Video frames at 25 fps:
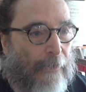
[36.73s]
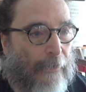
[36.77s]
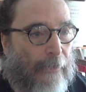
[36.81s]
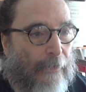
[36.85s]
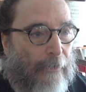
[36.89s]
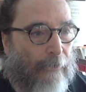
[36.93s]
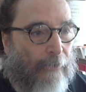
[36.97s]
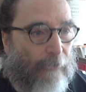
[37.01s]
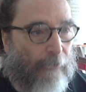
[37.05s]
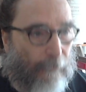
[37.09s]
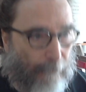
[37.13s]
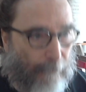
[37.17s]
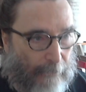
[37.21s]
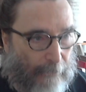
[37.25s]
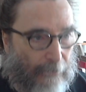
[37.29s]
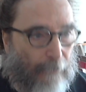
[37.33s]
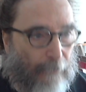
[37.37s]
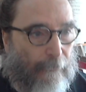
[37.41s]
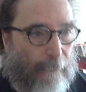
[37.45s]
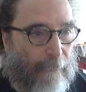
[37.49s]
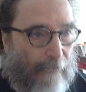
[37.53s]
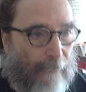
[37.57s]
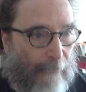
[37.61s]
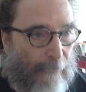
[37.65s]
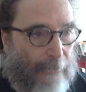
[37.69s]
spero
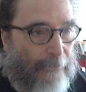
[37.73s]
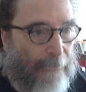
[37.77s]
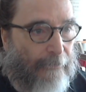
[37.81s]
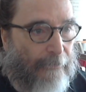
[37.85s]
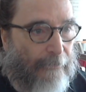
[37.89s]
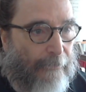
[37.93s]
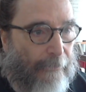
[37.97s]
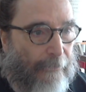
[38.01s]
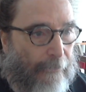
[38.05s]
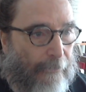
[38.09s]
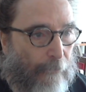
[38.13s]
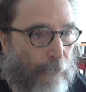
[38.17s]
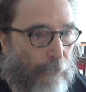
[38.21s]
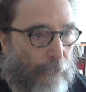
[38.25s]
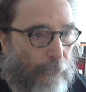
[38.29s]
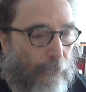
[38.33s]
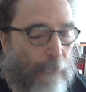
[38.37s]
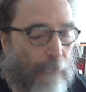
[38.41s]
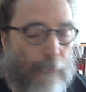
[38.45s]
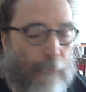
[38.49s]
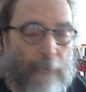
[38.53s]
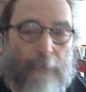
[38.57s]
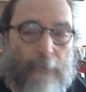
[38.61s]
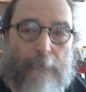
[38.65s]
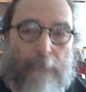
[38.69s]
vivamente che
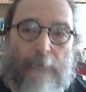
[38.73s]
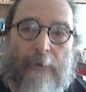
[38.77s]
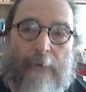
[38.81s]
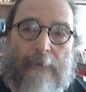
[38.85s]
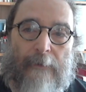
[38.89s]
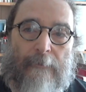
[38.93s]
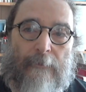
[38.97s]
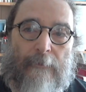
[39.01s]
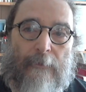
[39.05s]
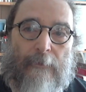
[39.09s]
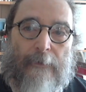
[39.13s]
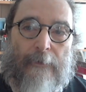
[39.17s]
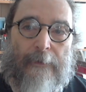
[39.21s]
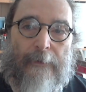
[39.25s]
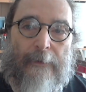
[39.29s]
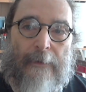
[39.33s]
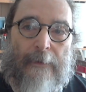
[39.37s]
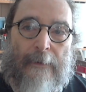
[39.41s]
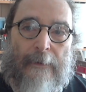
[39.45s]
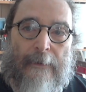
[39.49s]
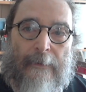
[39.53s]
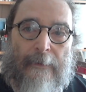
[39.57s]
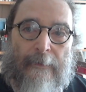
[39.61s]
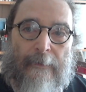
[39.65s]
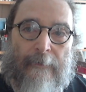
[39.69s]
ognuno e ognuna di voi
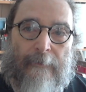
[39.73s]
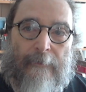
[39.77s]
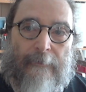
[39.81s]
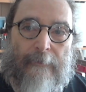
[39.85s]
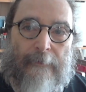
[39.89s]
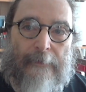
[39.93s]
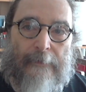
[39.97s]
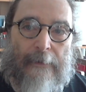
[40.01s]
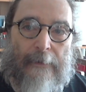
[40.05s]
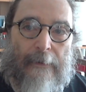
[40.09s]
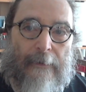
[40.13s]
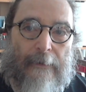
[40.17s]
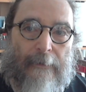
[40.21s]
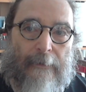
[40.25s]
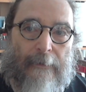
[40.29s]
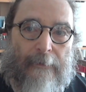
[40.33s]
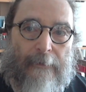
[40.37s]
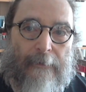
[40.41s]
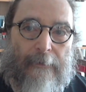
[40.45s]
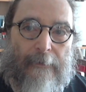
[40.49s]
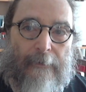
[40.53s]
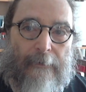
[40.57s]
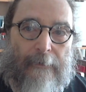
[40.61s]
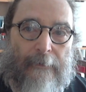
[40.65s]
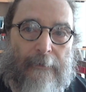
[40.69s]
stia
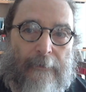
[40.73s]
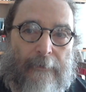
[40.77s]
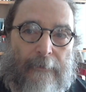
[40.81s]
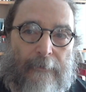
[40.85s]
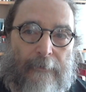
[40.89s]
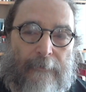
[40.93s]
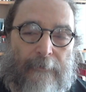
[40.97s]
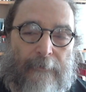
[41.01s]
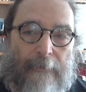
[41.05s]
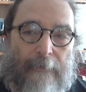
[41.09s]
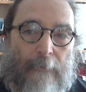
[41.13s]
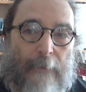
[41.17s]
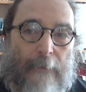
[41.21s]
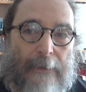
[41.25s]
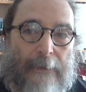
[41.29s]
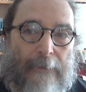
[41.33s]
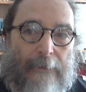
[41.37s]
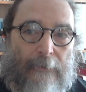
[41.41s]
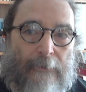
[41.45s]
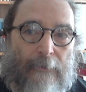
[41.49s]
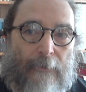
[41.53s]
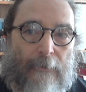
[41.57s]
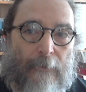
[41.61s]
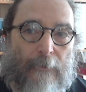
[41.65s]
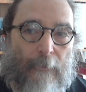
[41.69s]
uh,
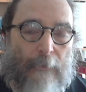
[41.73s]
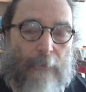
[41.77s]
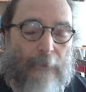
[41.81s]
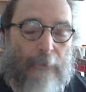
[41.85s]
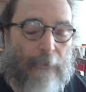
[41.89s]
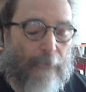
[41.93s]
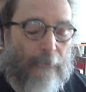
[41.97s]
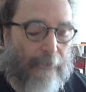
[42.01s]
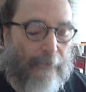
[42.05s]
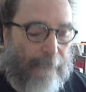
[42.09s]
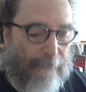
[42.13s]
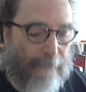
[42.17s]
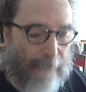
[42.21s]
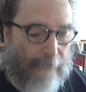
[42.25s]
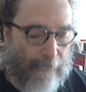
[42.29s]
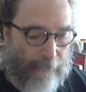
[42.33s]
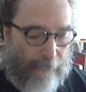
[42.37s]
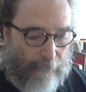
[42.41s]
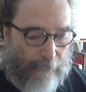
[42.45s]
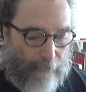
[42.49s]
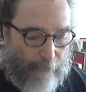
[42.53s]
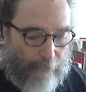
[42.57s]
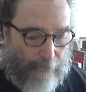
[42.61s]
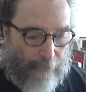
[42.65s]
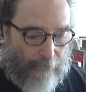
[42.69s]
seguendo quello che
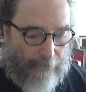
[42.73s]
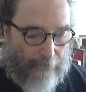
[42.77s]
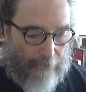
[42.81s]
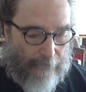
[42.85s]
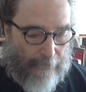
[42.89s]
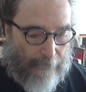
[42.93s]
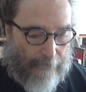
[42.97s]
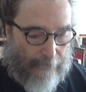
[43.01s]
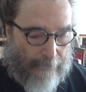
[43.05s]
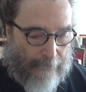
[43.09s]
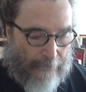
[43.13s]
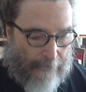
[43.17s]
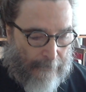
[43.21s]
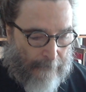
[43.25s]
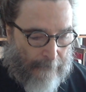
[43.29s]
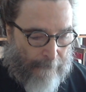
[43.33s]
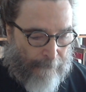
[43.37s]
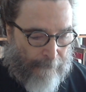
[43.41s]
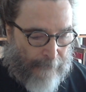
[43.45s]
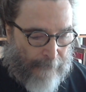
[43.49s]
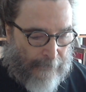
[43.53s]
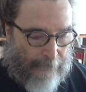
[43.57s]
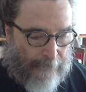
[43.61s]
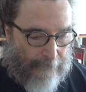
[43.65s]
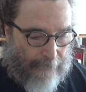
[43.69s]
faccio per
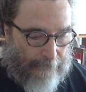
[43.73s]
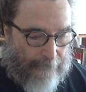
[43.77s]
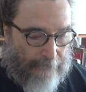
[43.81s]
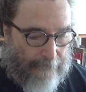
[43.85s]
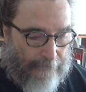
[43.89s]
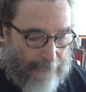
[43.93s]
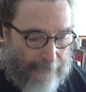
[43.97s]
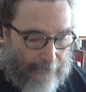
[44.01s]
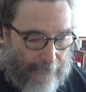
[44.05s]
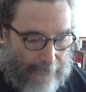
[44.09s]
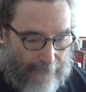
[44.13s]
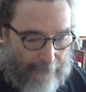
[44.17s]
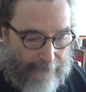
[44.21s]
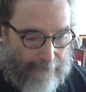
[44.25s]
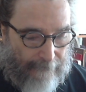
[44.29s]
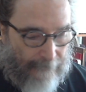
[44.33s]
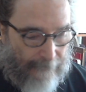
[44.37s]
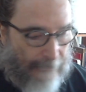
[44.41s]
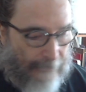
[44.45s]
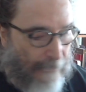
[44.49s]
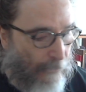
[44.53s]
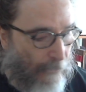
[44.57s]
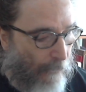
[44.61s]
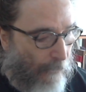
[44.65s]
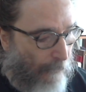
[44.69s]

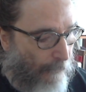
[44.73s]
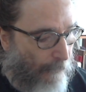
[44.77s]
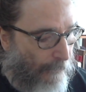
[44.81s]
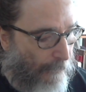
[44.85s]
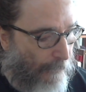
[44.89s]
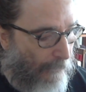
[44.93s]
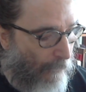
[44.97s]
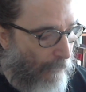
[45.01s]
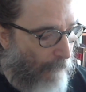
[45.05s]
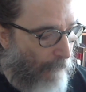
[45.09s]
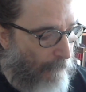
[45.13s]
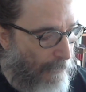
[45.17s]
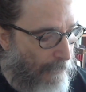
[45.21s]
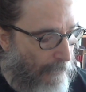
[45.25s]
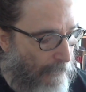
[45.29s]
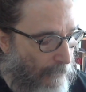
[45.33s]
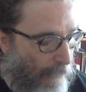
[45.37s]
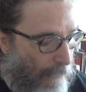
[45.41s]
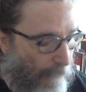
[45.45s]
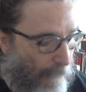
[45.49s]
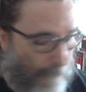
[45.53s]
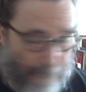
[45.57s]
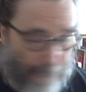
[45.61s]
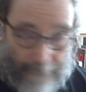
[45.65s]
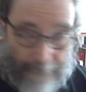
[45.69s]
interesse e non per
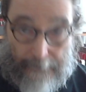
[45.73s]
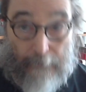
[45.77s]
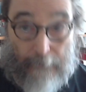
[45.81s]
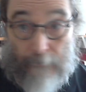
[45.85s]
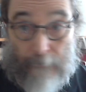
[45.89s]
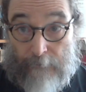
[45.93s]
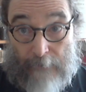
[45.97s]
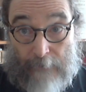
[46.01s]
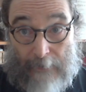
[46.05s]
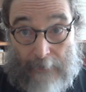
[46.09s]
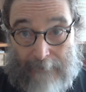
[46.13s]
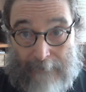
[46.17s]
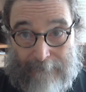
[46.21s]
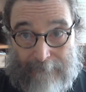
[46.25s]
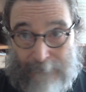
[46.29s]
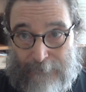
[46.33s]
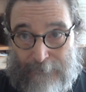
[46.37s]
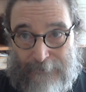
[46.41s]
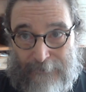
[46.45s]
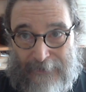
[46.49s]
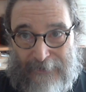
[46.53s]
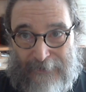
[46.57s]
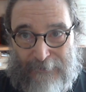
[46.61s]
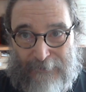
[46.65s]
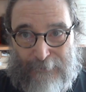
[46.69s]
obbligo, perché non c'è, non
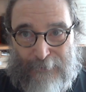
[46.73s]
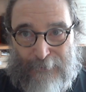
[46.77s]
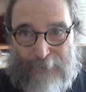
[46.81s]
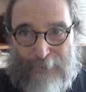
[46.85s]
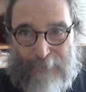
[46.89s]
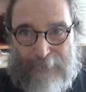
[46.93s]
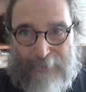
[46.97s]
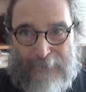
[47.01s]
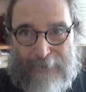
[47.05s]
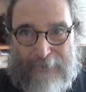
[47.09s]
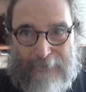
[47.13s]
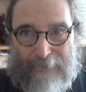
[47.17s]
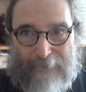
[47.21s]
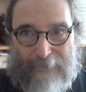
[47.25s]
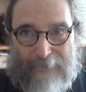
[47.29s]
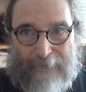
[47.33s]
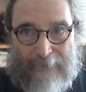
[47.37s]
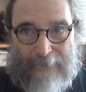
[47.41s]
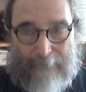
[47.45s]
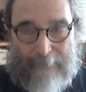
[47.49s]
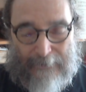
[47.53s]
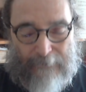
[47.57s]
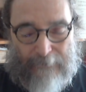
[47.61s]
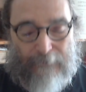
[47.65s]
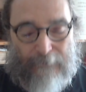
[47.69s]
c'è nessun obbligo, ok?
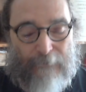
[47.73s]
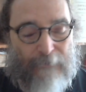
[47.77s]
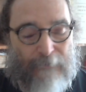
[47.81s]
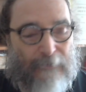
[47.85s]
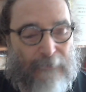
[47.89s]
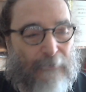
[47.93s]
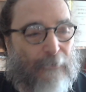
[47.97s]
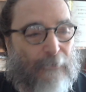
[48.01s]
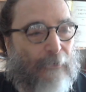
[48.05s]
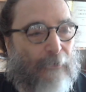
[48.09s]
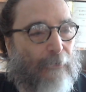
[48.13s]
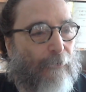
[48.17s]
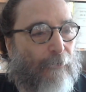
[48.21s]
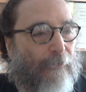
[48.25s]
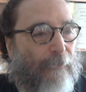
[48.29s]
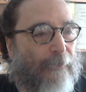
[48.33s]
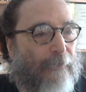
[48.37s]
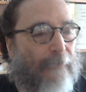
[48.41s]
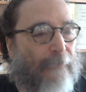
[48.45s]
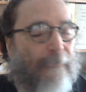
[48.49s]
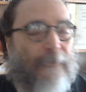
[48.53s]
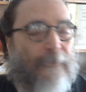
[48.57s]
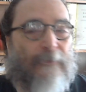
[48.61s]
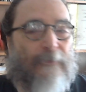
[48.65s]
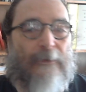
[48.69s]
Ma sono sicuro che lo
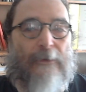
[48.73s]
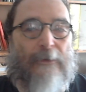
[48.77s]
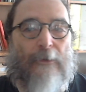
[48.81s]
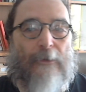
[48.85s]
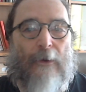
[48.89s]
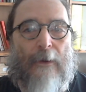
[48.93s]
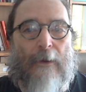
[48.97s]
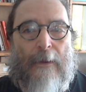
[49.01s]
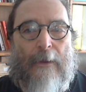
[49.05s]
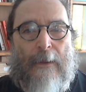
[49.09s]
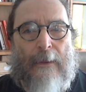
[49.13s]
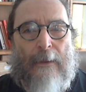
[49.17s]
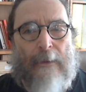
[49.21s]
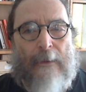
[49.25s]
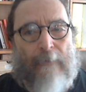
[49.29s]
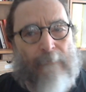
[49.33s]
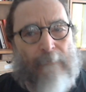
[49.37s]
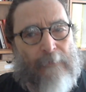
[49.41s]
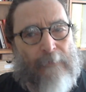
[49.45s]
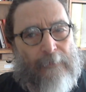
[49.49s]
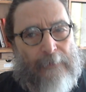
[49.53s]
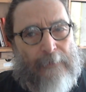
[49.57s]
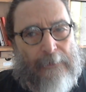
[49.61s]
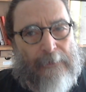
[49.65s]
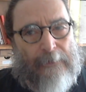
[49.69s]
state facendo,
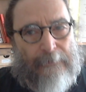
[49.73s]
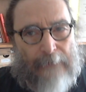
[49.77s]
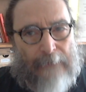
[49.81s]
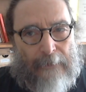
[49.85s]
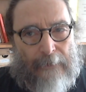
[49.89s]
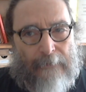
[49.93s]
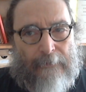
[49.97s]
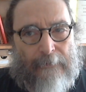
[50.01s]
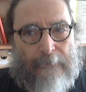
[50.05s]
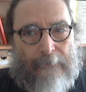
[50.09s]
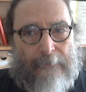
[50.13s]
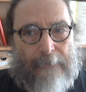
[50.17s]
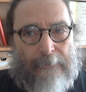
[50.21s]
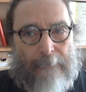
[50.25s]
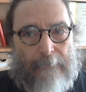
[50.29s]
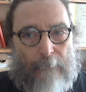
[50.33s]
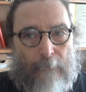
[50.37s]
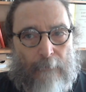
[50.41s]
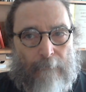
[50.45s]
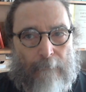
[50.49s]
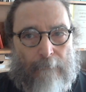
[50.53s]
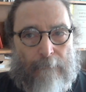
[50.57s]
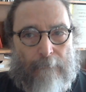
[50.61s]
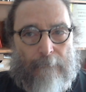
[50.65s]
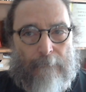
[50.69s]
viste le tante
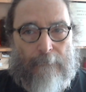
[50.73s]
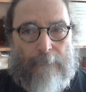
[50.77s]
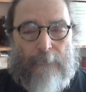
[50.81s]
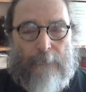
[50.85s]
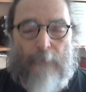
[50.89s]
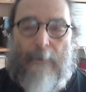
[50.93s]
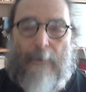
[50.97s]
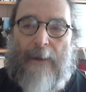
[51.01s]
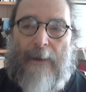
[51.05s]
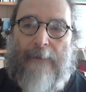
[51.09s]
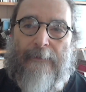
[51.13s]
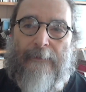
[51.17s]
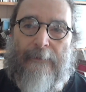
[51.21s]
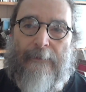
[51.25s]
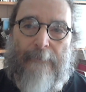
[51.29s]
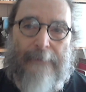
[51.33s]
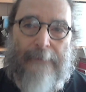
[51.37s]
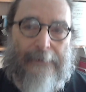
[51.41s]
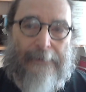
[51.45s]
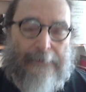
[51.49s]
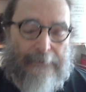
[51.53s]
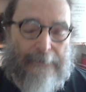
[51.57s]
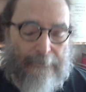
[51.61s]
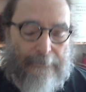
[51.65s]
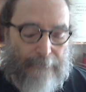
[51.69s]
domande,
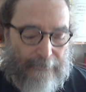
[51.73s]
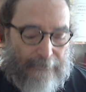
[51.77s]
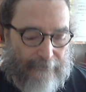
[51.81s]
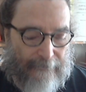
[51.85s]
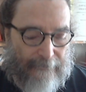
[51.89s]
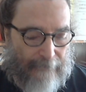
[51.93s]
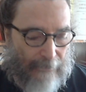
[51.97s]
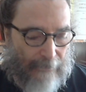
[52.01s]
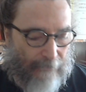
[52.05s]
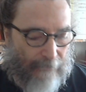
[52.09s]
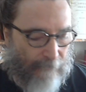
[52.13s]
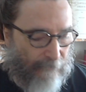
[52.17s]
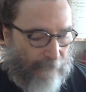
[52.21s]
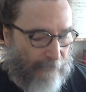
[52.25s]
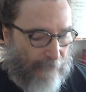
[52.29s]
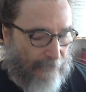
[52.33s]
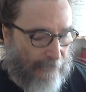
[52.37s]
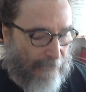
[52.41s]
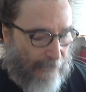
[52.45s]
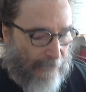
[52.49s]
mail, messaggi